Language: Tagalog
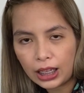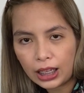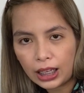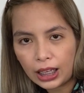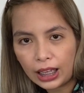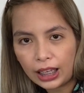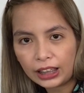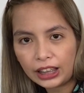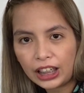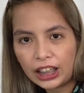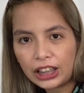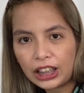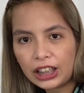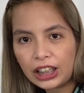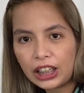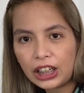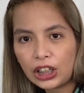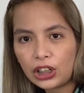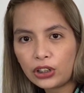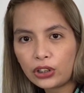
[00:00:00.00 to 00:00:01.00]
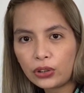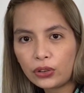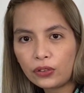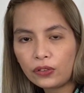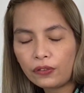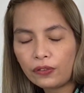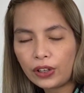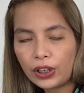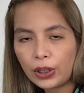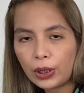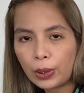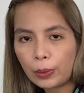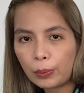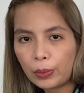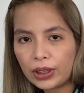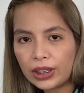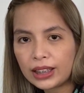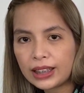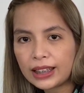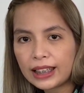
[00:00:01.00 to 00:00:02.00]
And kita na rin yung
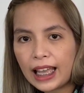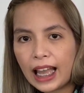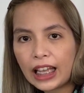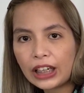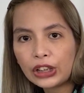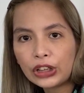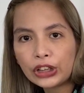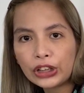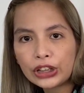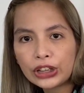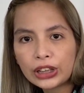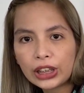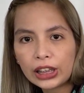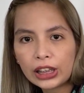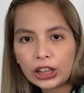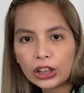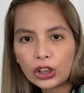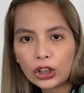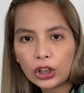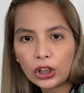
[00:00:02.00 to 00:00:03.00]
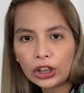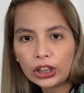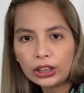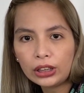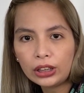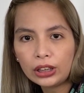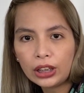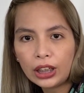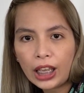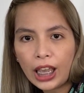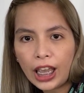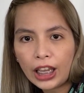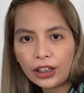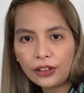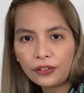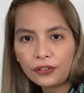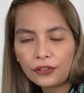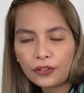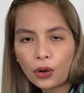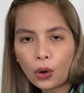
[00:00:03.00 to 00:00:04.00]
fingerprint scanner sa likod. And
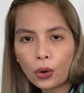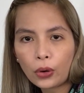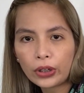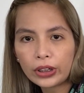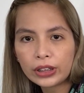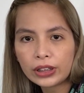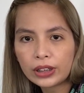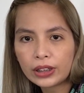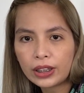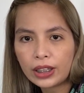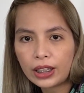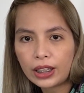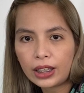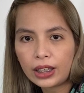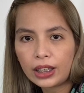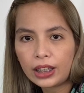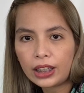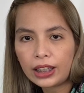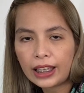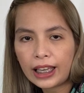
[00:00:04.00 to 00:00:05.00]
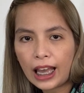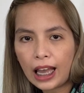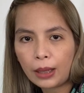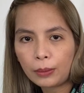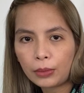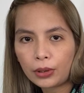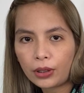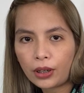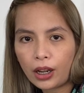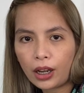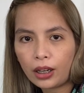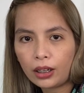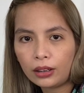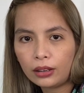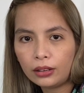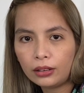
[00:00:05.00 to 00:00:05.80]
of course, the camera.